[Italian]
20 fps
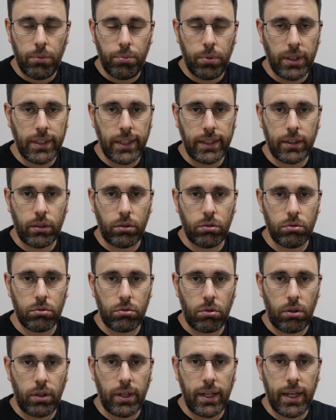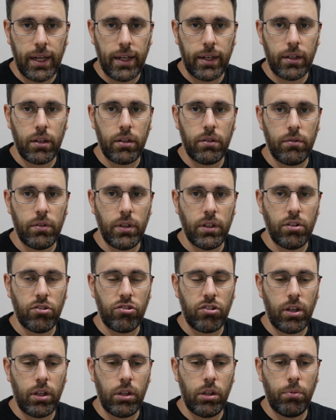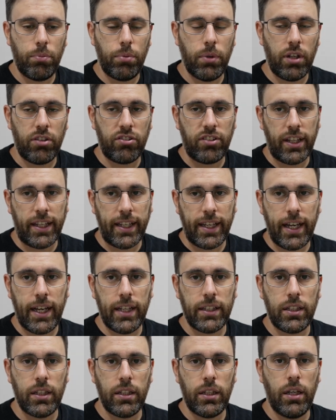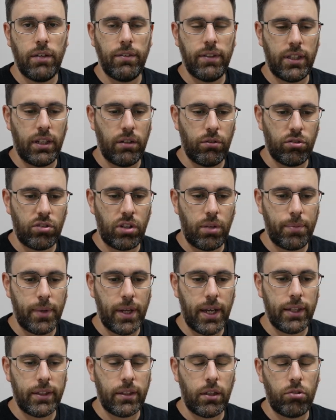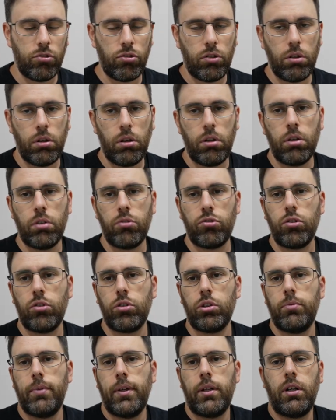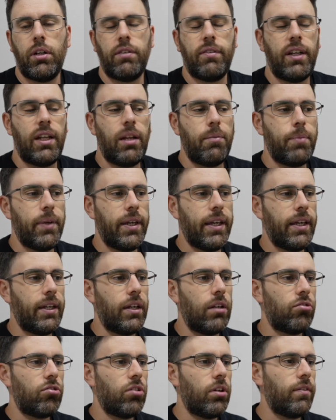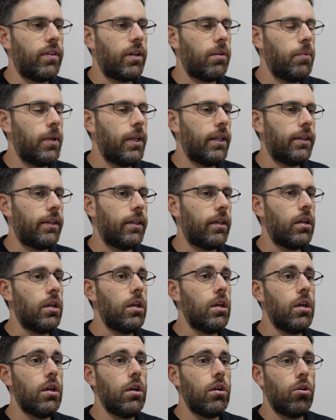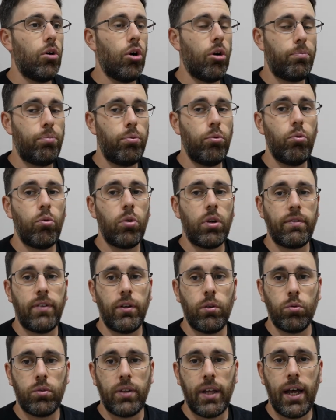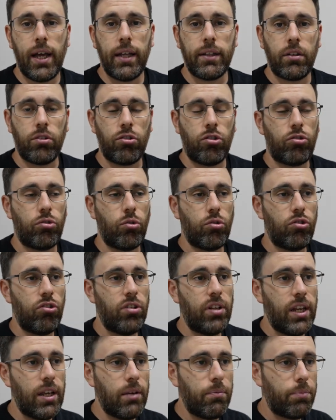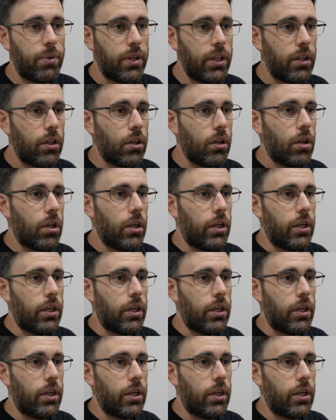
poi l'andate a controllare, via dicendo, poi la staccate e avete la vostra pianta, se no, secondo me non ne vale la pena, cioè veramente. Oppure valutate se sono ginepri,